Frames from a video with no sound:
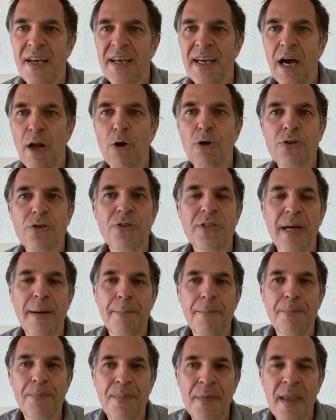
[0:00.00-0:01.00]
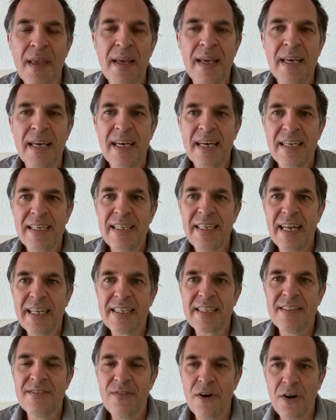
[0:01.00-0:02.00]
Ja, hallo zusammen. Die
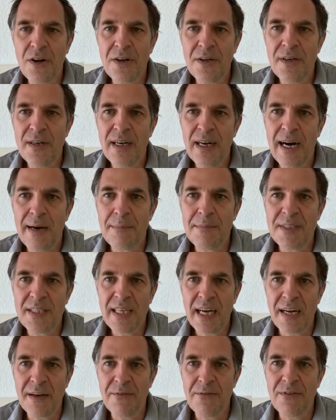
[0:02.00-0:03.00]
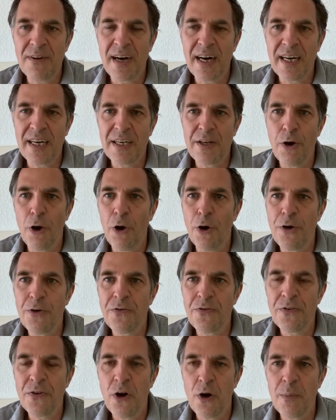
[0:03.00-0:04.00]
letzten Wochen haben sich Anfragen
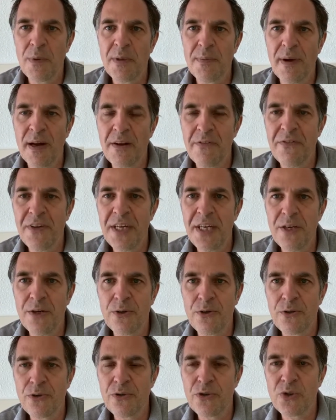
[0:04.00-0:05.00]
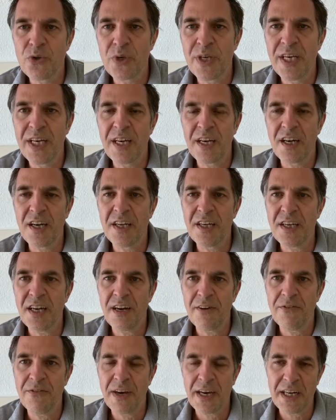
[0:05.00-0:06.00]
gehäuft, ob ich mal ein Video zu kindlichen
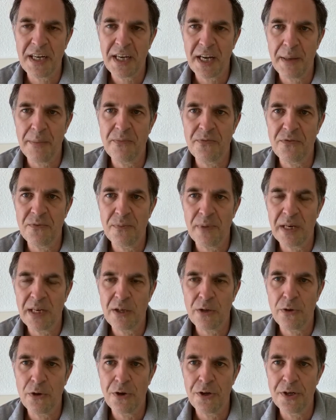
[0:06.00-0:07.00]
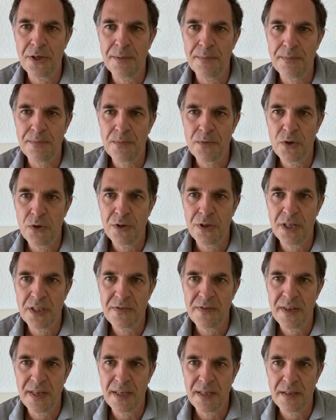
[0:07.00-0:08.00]
Affektkrämpfen machen könnte. Und
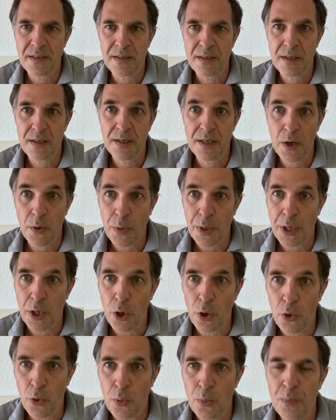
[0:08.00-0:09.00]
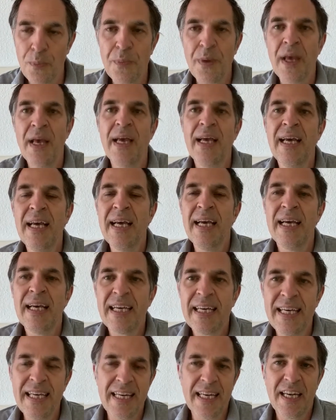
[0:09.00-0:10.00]
deswegen, here we go,
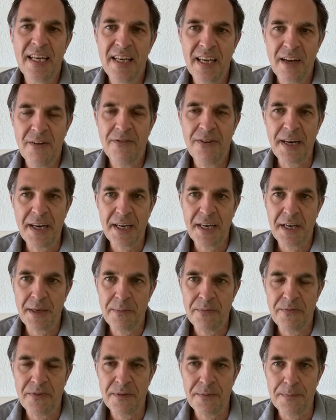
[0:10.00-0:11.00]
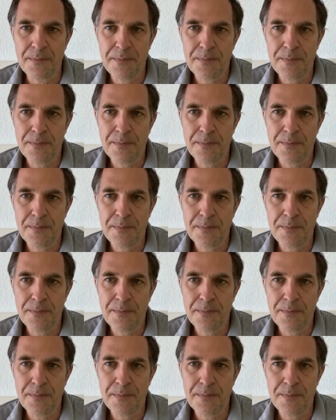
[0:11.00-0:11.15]
kindliche Affektkrämpfe.